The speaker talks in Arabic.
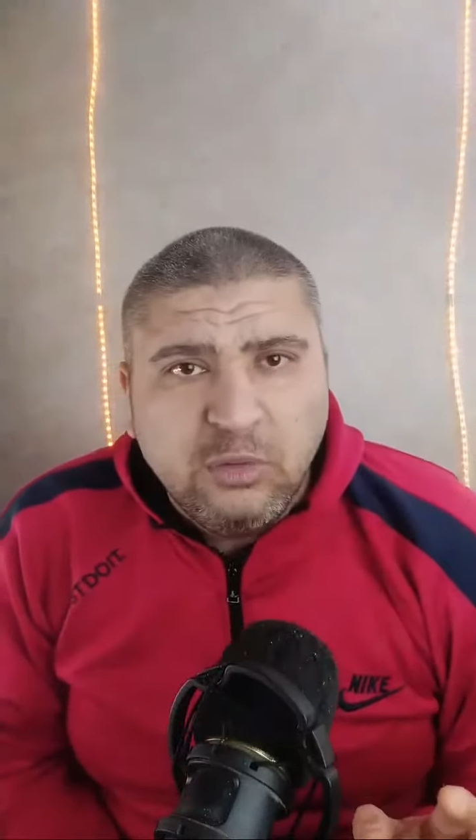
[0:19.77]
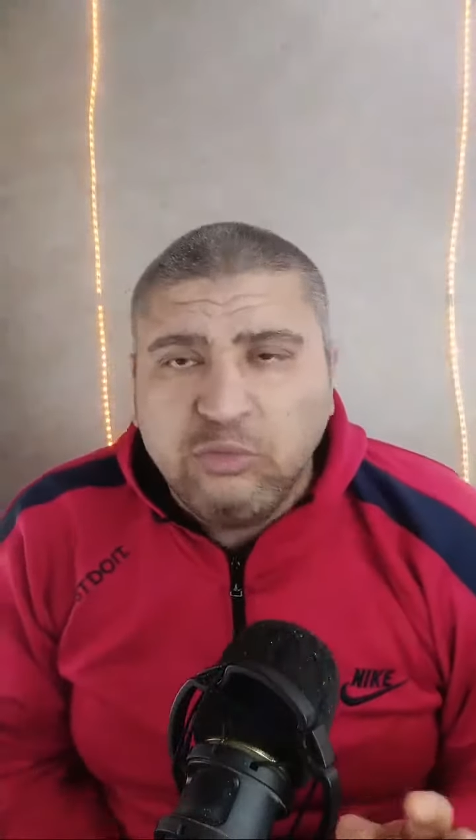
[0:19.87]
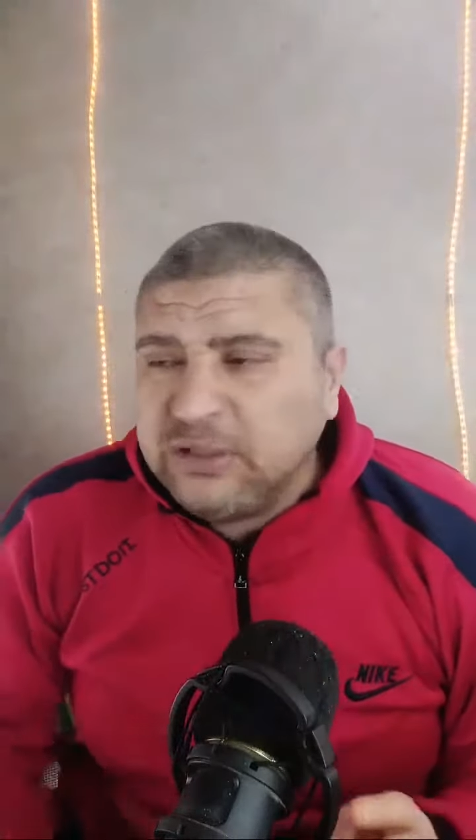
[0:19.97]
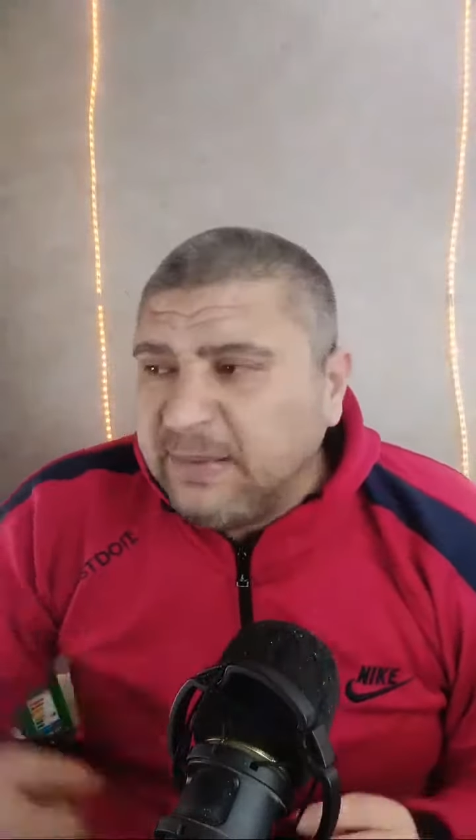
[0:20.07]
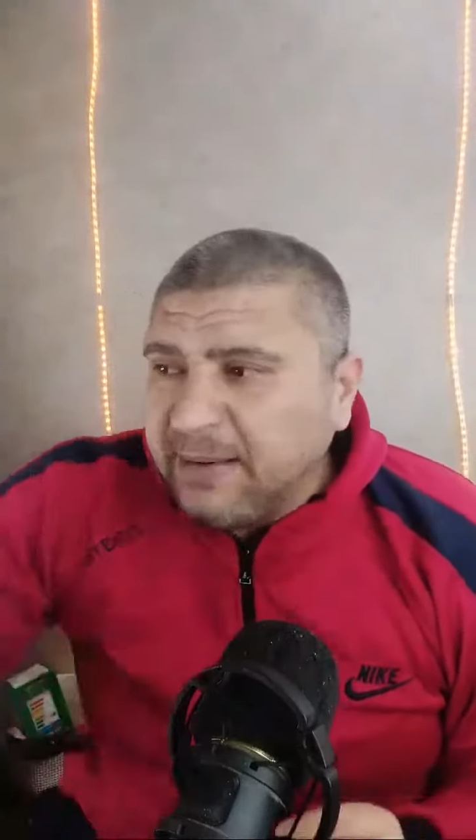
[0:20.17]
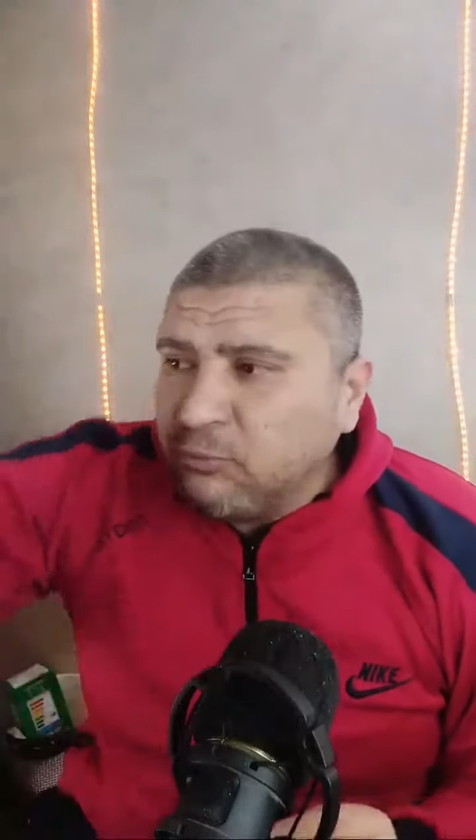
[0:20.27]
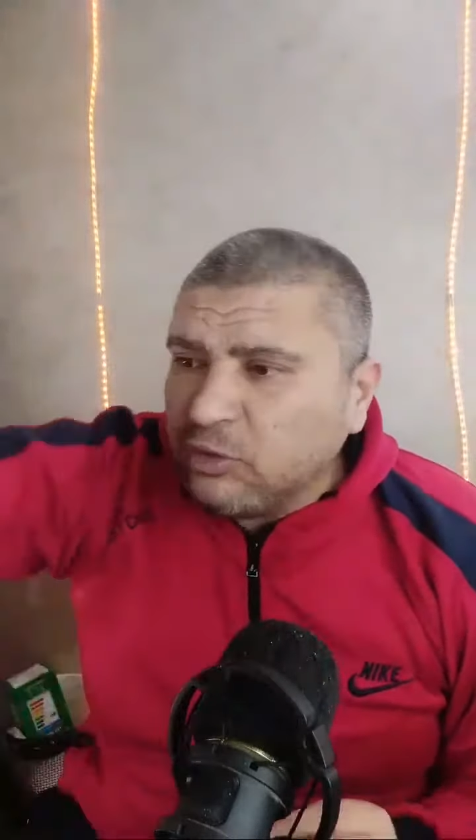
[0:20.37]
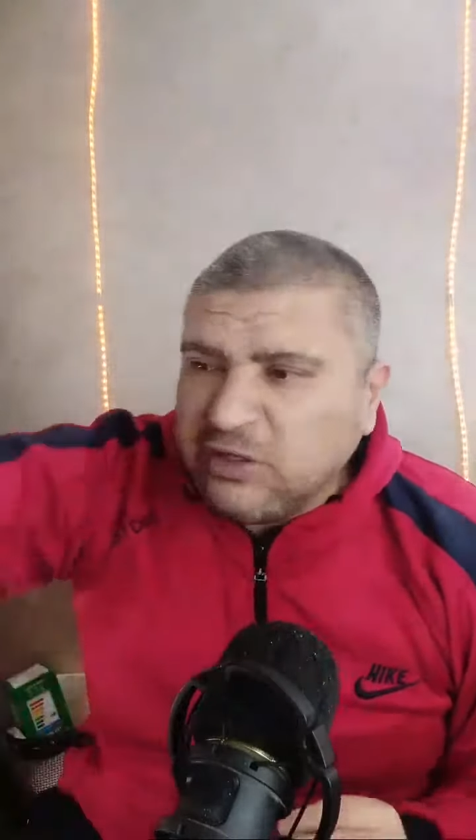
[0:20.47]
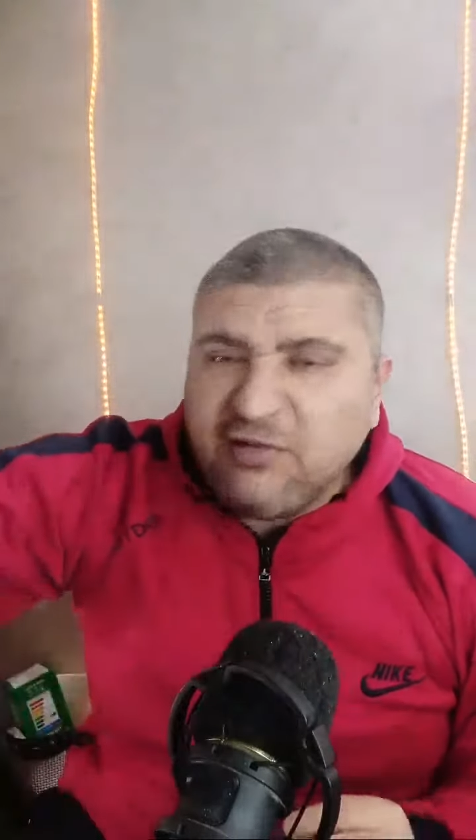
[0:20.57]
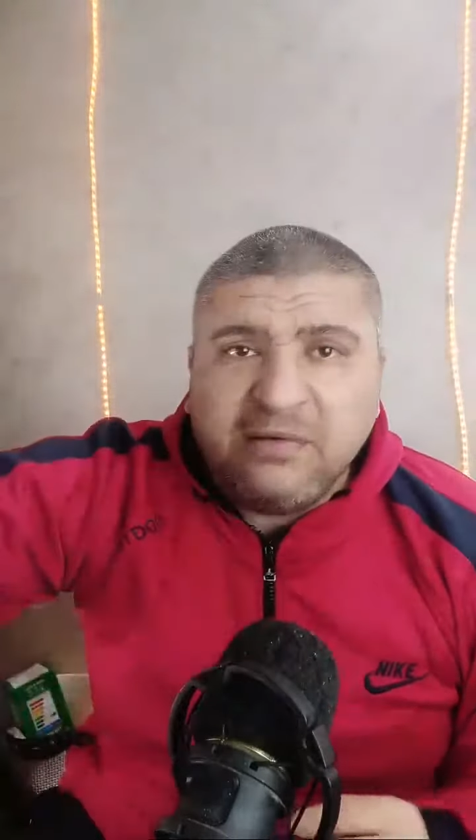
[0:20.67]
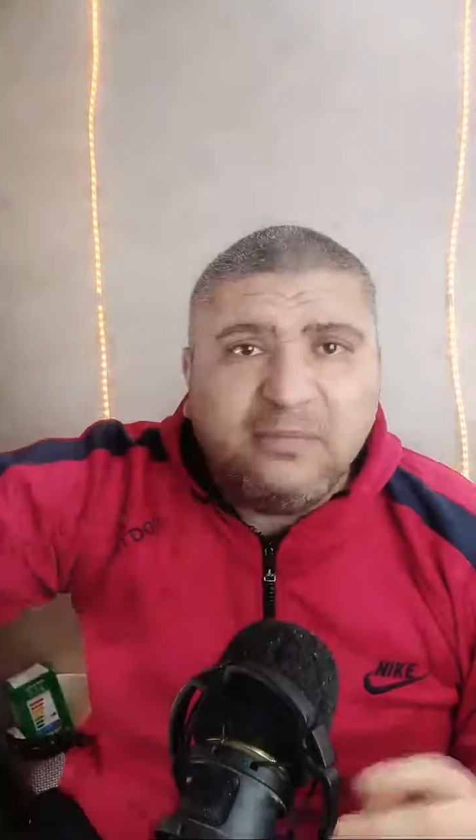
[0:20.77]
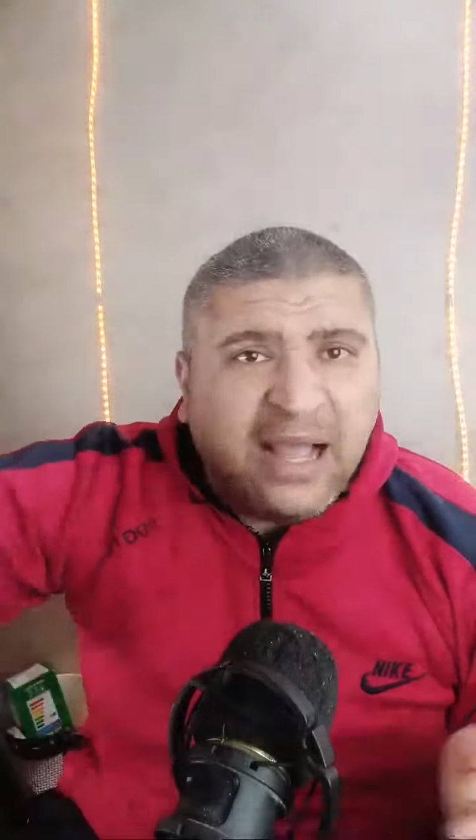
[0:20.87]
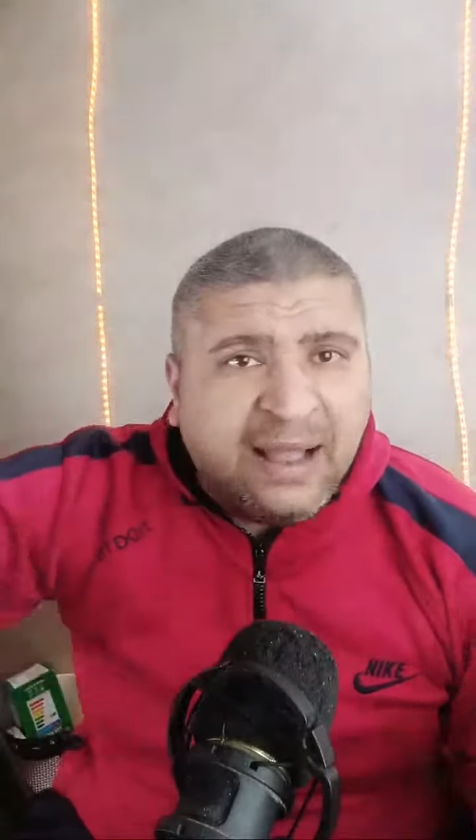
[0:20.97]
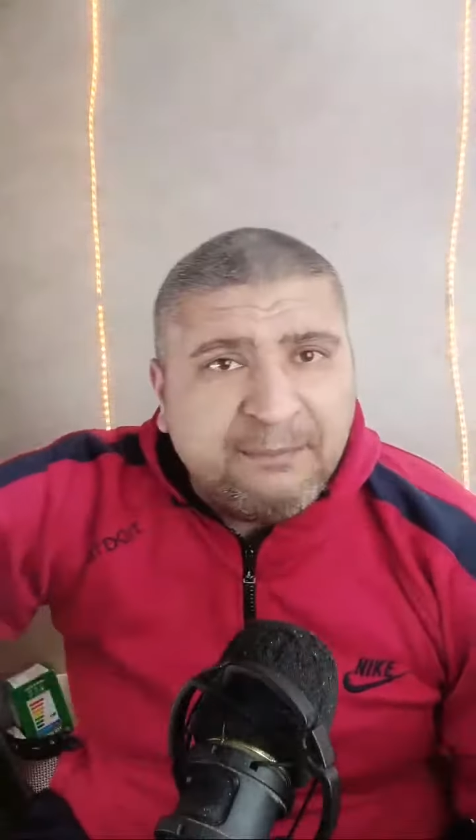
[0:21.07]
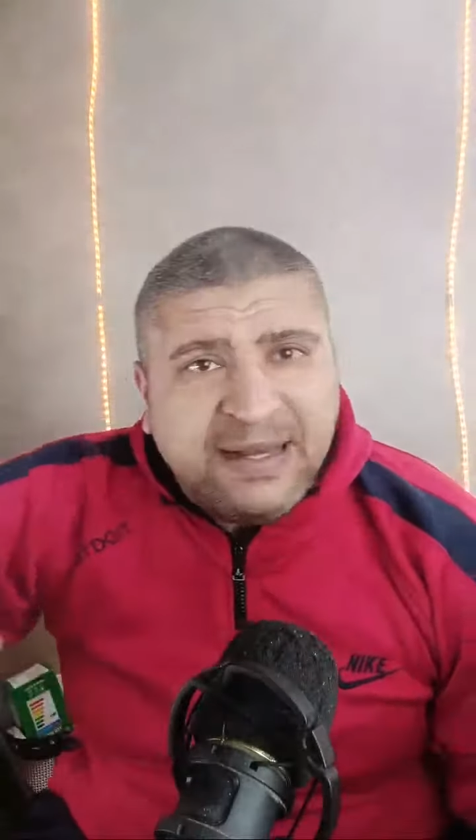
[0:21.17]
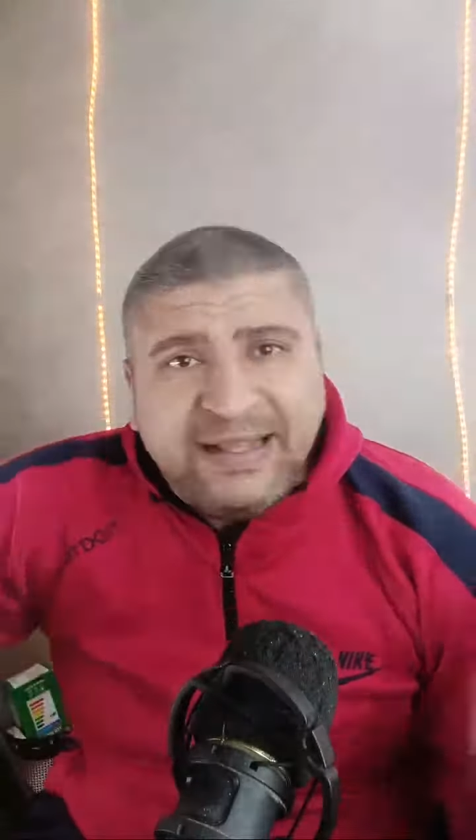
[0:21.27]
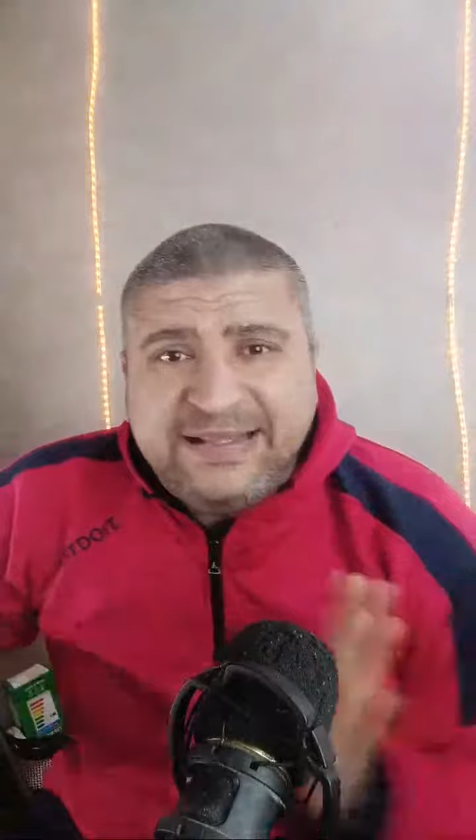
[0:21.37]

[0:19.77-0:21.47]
وطبعا معتصم عمال